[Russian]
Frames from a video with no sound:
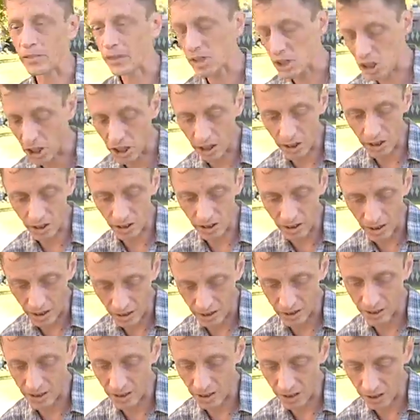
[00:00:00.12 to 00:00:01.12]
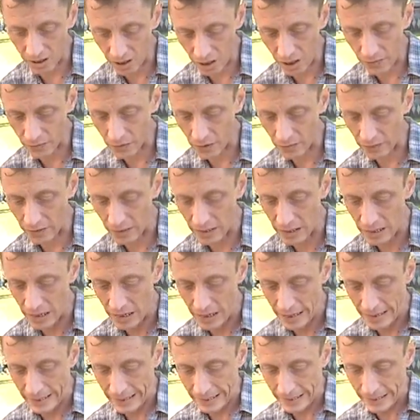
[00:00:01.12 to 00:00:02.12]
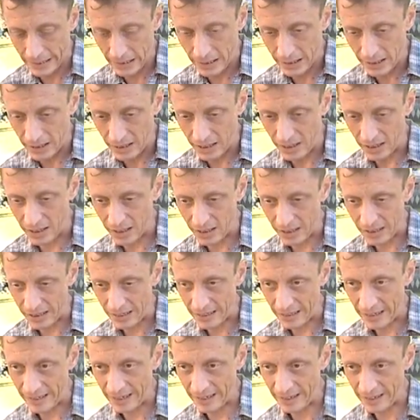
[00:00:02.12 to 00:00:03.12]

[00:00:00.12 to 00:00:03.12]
Начальная редакция главного э,